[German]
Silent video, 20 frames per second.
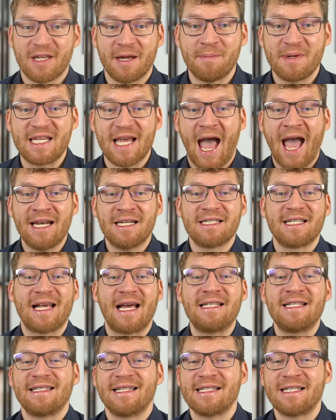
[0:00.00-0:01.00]
Nämlich
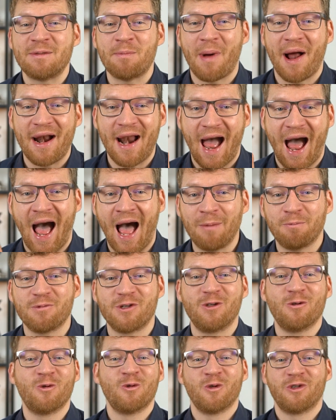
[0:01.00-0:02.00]
einerseits, dass sie mal
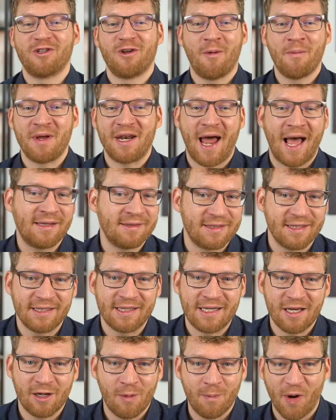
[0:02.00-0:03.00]
absolut dominant
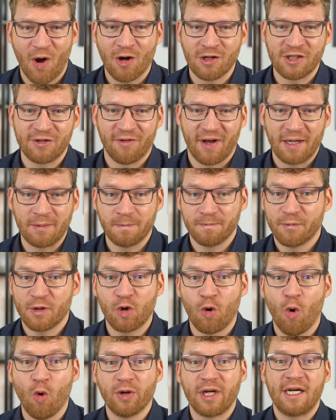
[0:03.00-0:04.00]
in ihrer Branche waren.
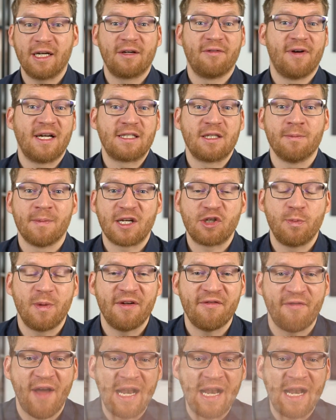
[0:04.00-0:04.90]
Kodak war zum Beispiel